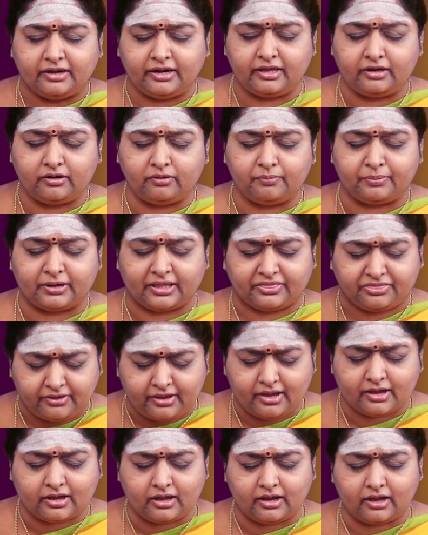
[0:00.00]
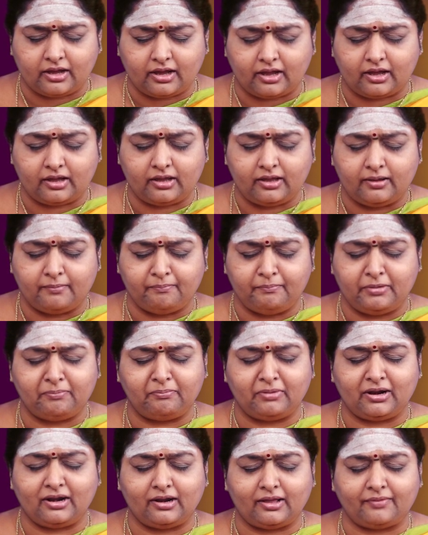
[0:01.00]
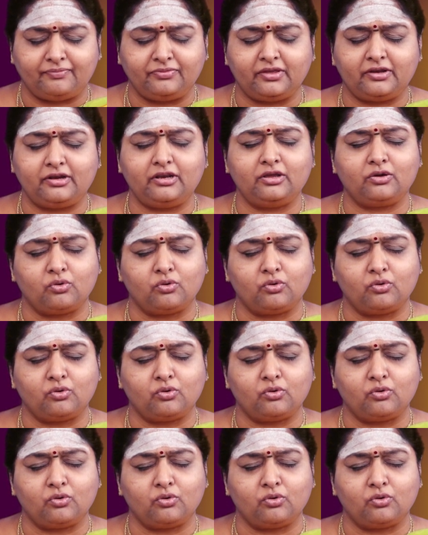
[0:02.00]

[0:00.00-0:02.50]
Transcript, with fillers: నేను ప్రత్యేకంగా మిమ్మల్ని అందరినీ